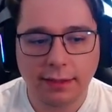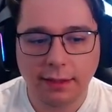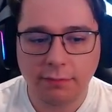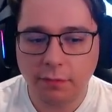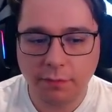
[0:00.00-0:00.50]

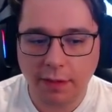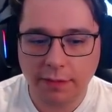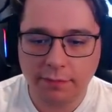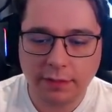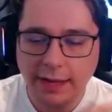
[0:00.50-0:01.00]
che
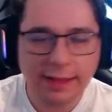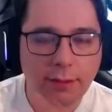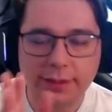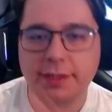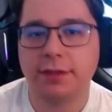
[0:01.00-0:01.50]
fai, credi
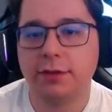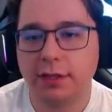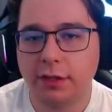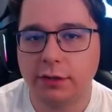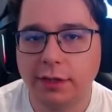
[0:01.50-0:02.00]
a qualsiasi
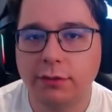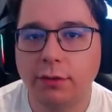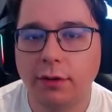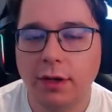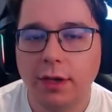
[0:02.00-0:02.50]
cosa ti hanno detto